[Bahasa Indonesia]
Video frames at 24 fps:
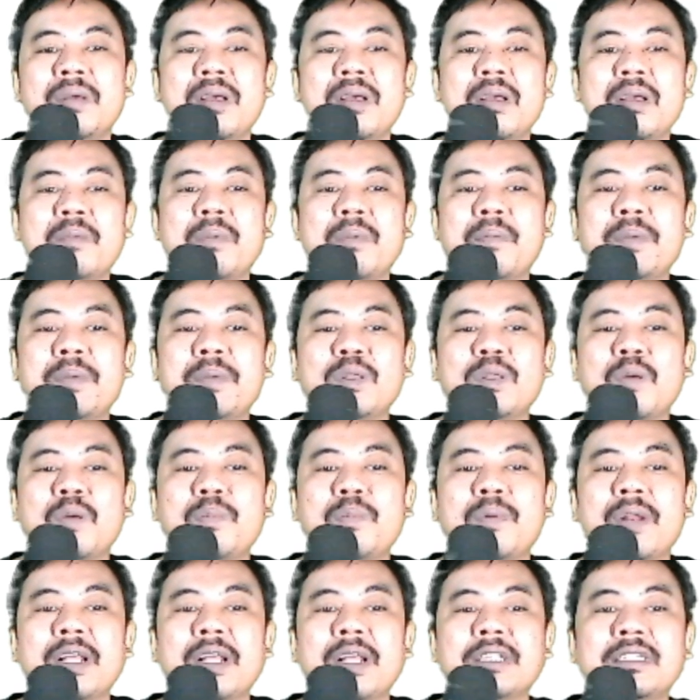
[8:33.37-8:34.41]
membentuk
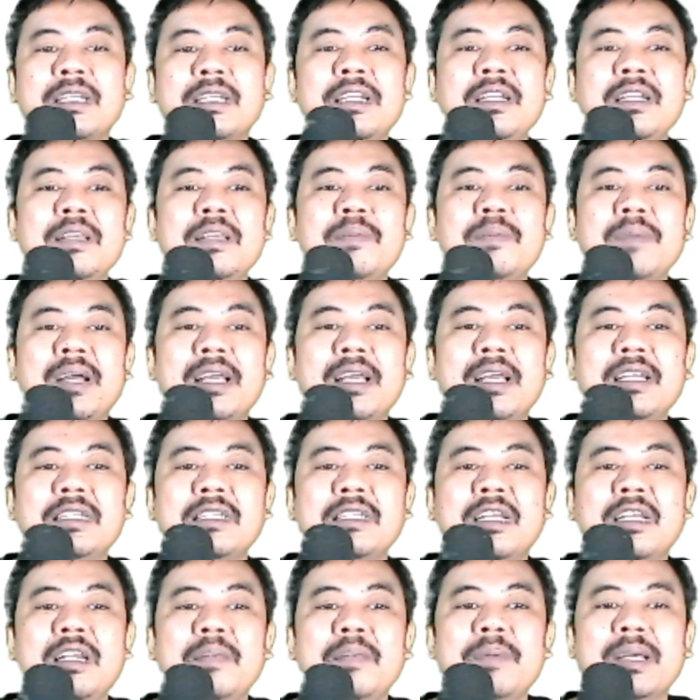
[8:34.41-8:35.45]
pola segi lima ini segi
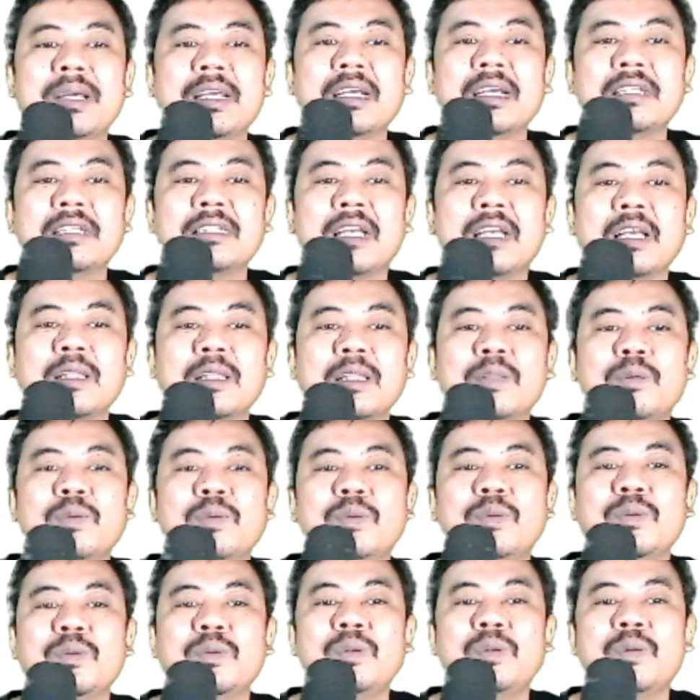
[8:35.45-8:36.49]
lima ya
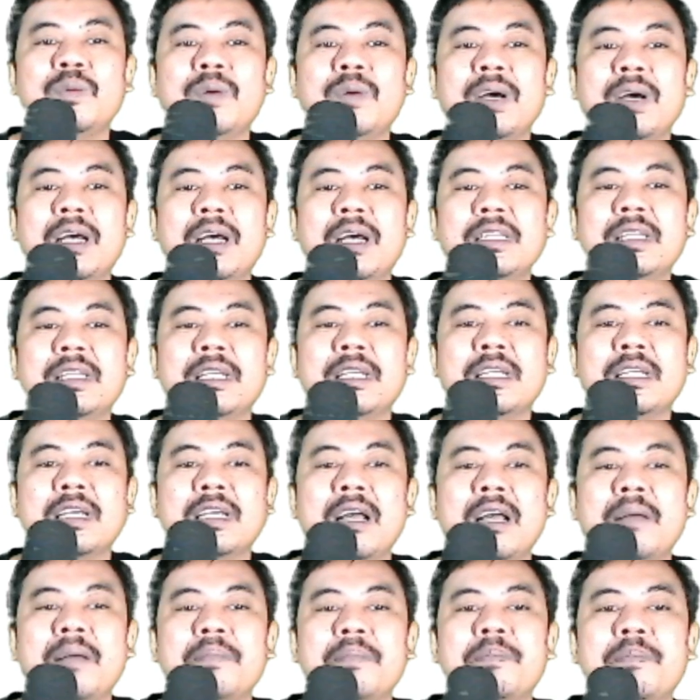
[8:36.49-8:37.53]
satu dua
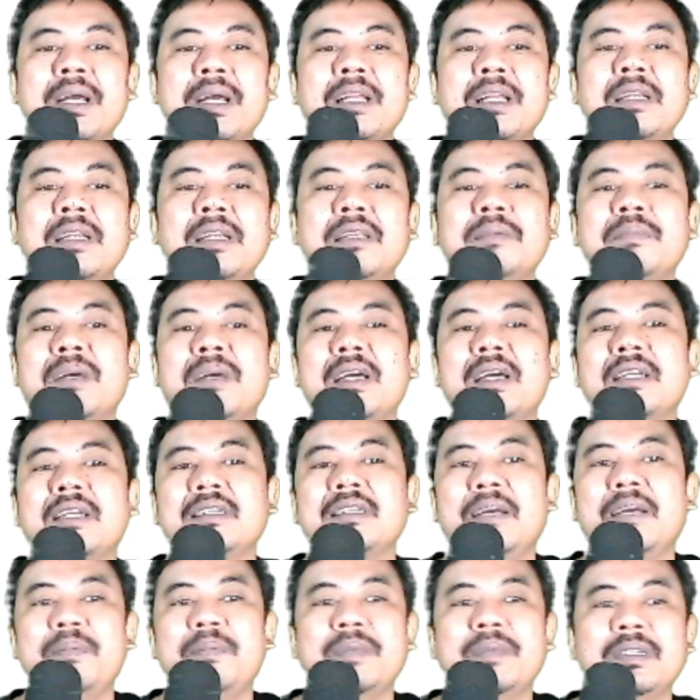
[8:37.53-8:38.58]
tiga empat lima
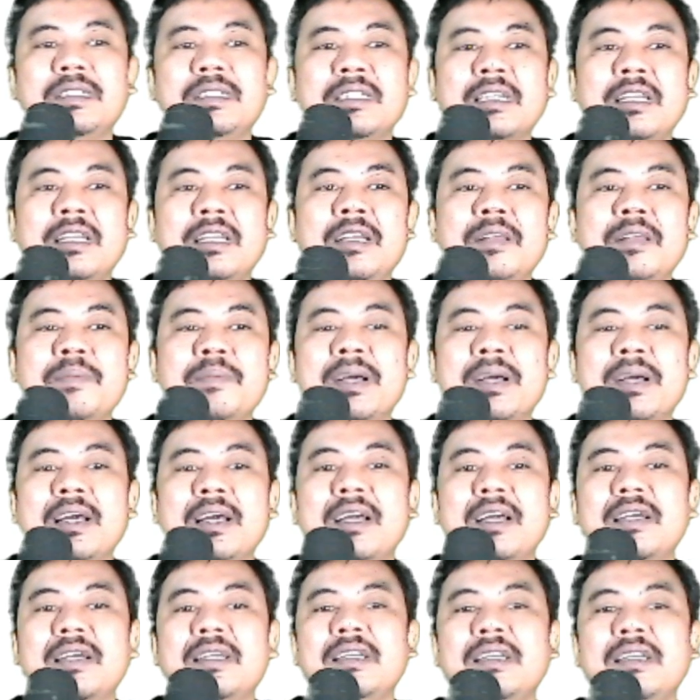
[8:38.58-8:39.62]
ya segi lima
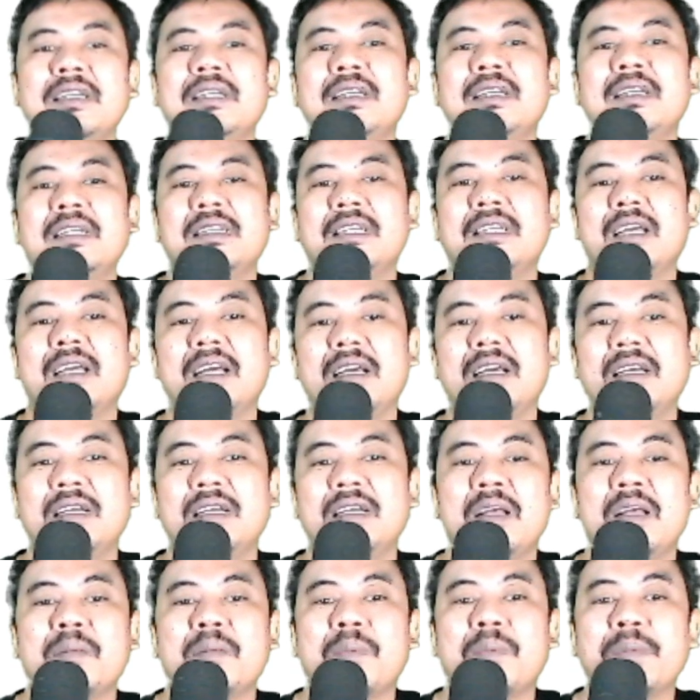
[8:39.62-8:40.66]
ya
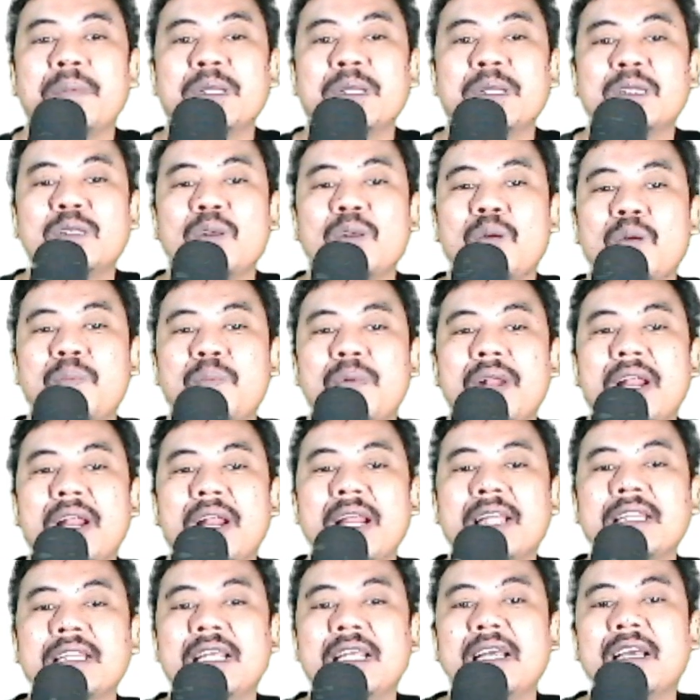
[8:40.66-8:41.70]
membentuk pola
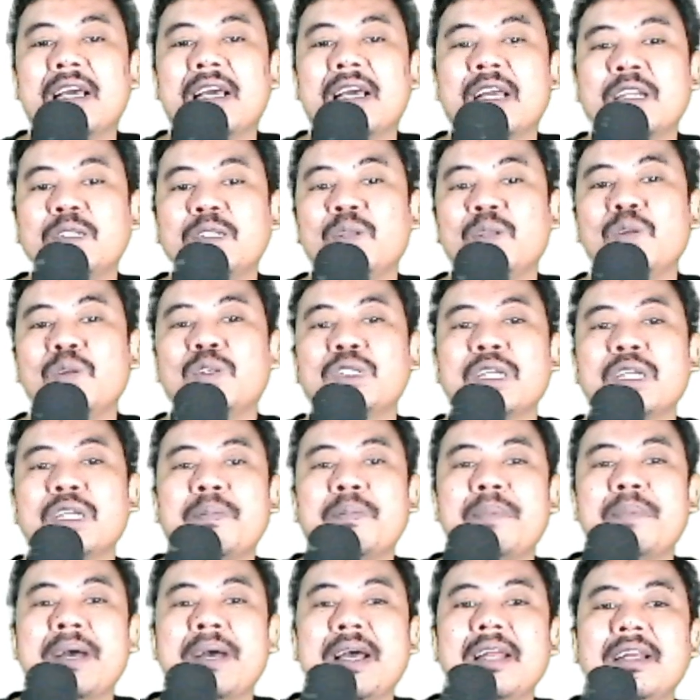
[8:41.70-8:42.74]
lantai garis lurus ke
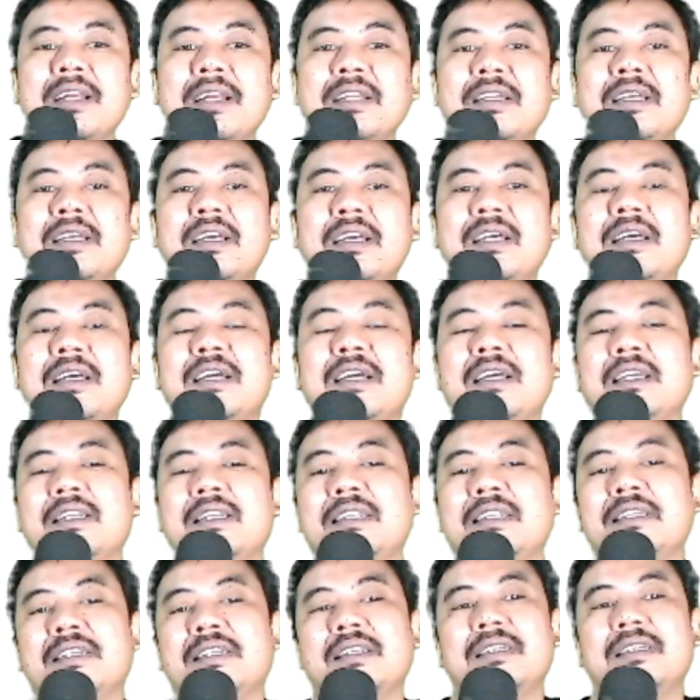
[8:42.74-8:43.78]
depan ya
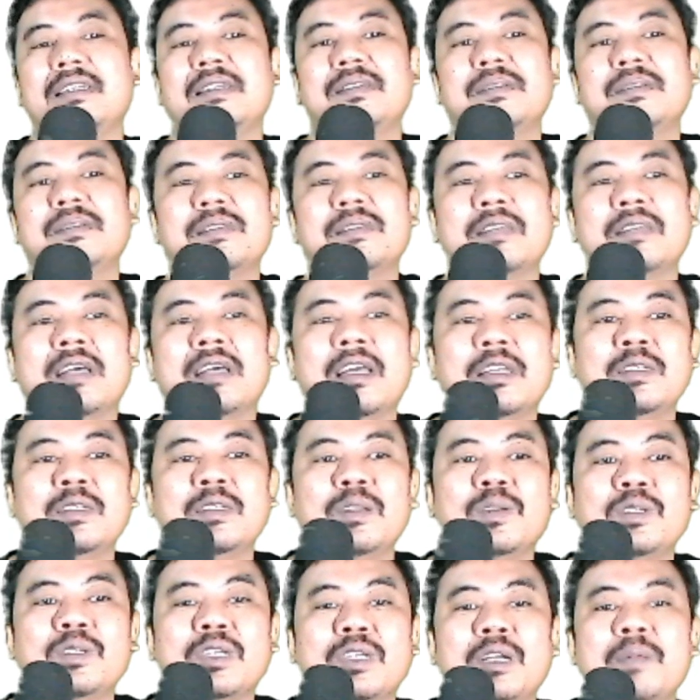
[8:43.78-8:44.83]
ini garis
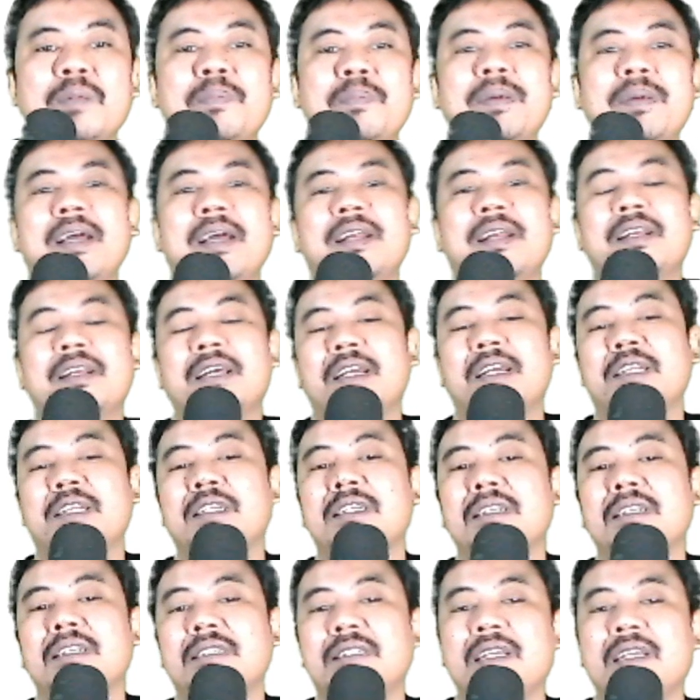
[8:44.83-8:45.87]
lurus ke depan
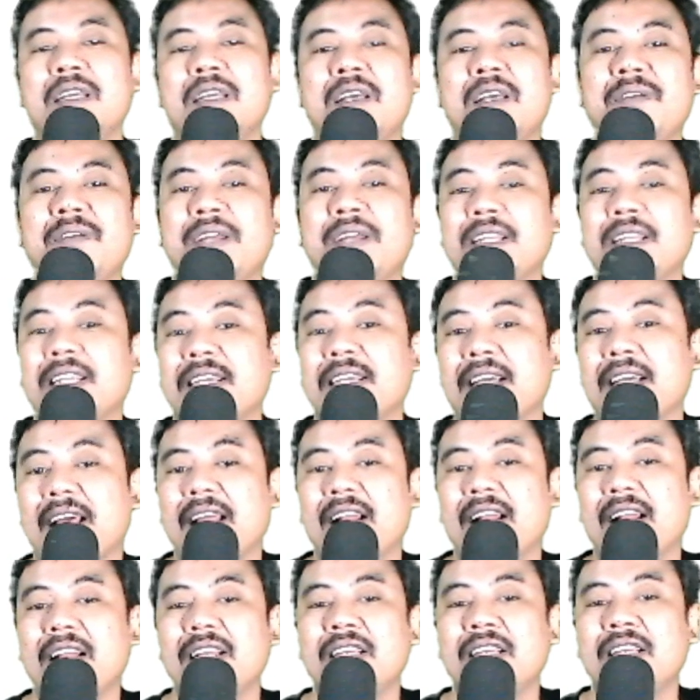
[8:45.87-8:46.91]
garis
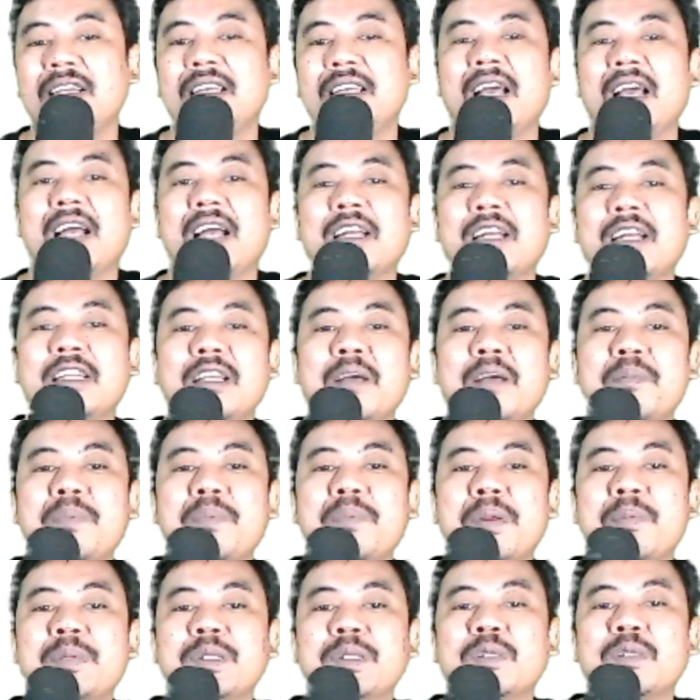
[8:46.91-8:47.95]
vertikal ada yang
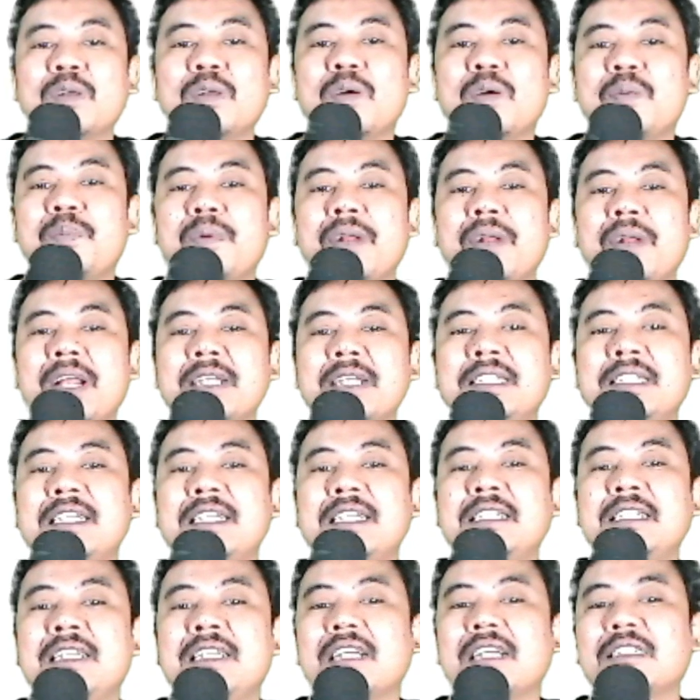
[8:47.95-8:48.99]
berbentuk pola
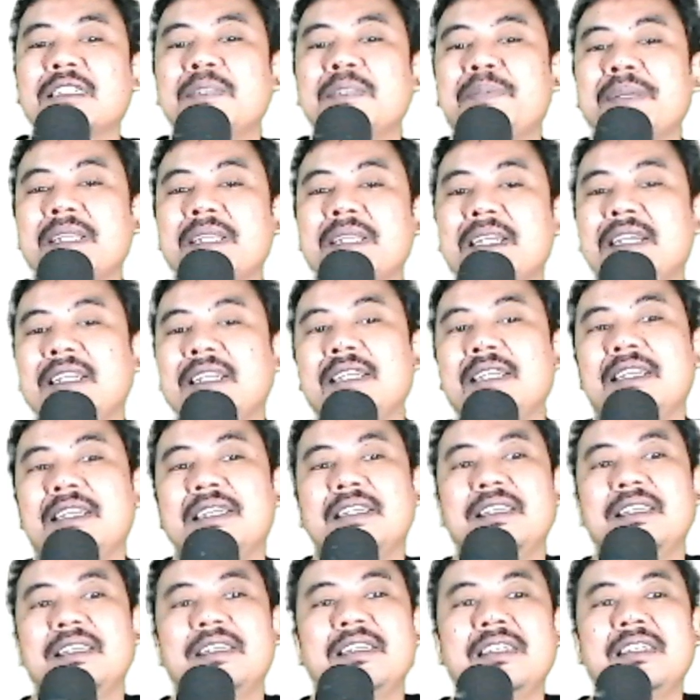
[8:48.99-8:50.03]
zigzag seperti
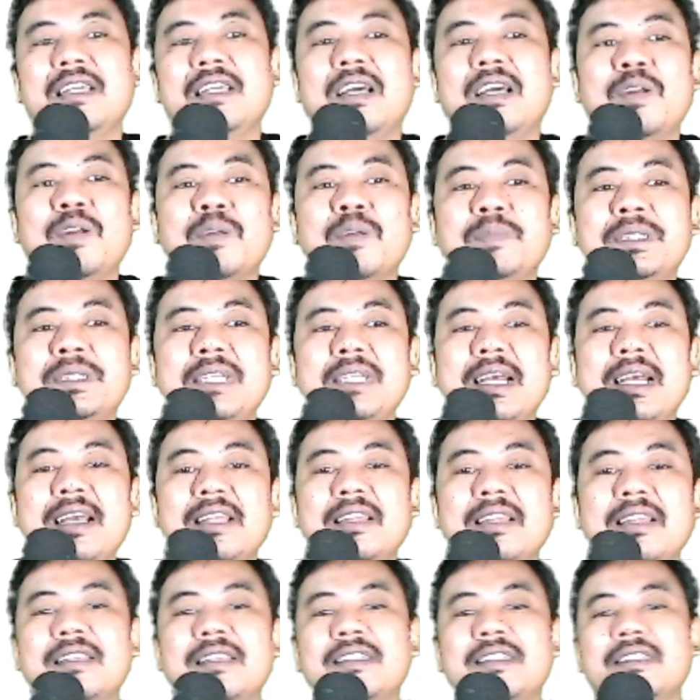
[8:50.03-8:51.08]
ini ya huruf Z
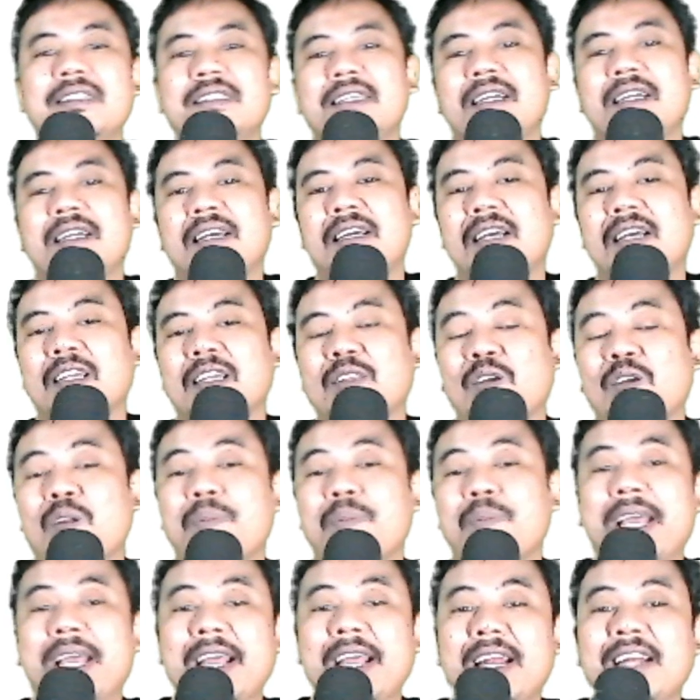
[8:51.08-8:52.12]
ya atau huruf
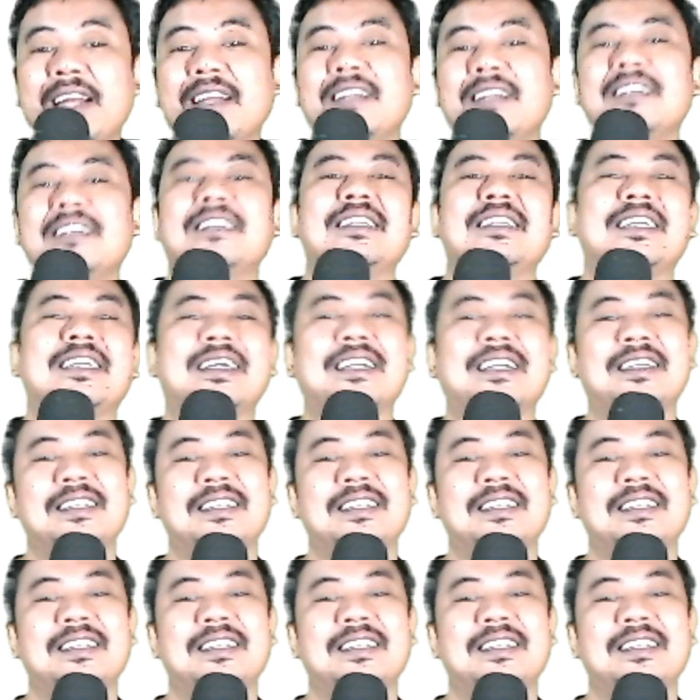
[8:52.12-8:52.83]
N ya